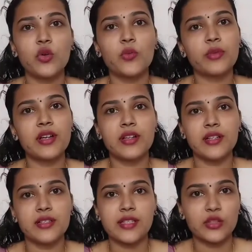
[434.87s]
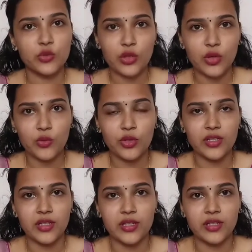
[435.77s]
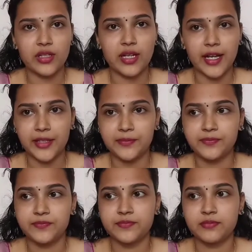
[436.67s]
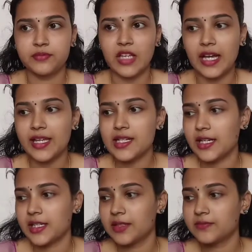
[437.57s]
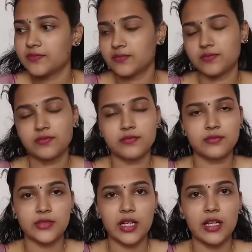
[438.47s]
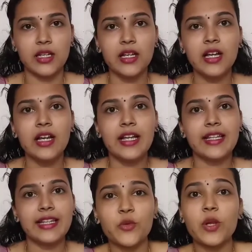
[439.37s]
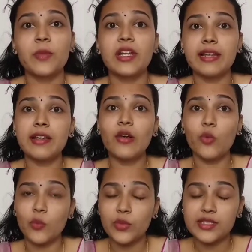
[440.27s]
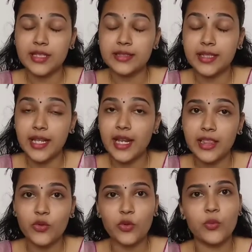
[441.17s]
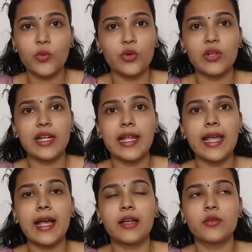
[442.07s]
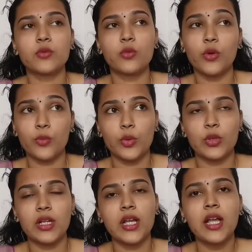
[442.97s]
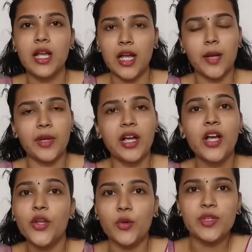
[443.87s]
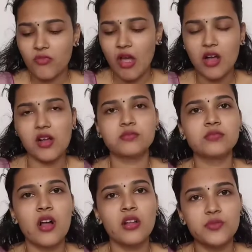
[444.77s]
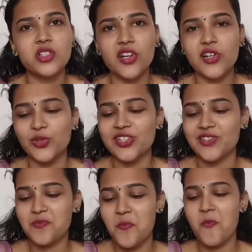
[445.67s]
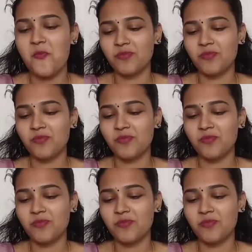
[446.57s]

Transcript: ரொம்ப சத்துள்ள ஒரு காய் காய கனியா தெரில இதுவும் இல்லாமல் நெல்லிக்காய் ரொம்ப சத்து நிறைந்த ஒரு பொருள் இல்லையா உணவு பொருள் ஆமாம் ரொம்ப ஆஹா லிப்ஸ்டிக் அதில் ஒட்டிக்கிட்டு